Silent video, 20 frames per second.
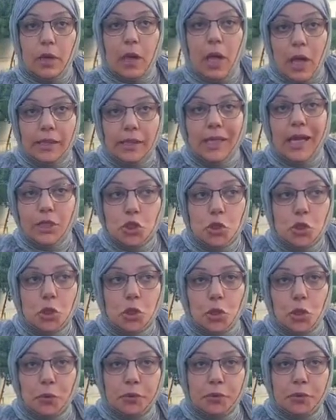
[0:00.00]
دعا
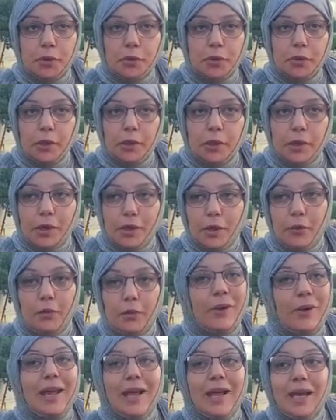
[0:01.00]
الشهود
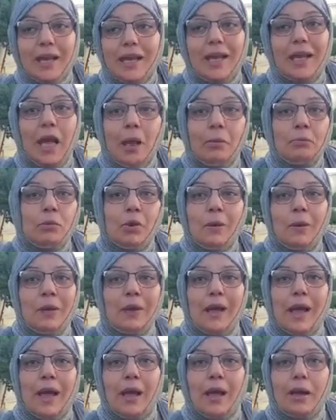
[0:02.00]
ولكن الحمد
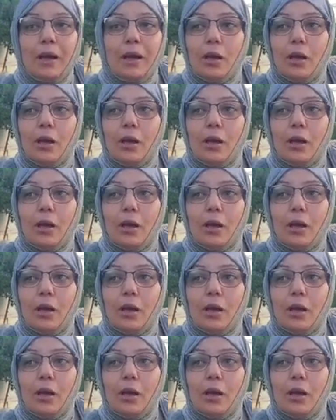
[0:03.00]
لله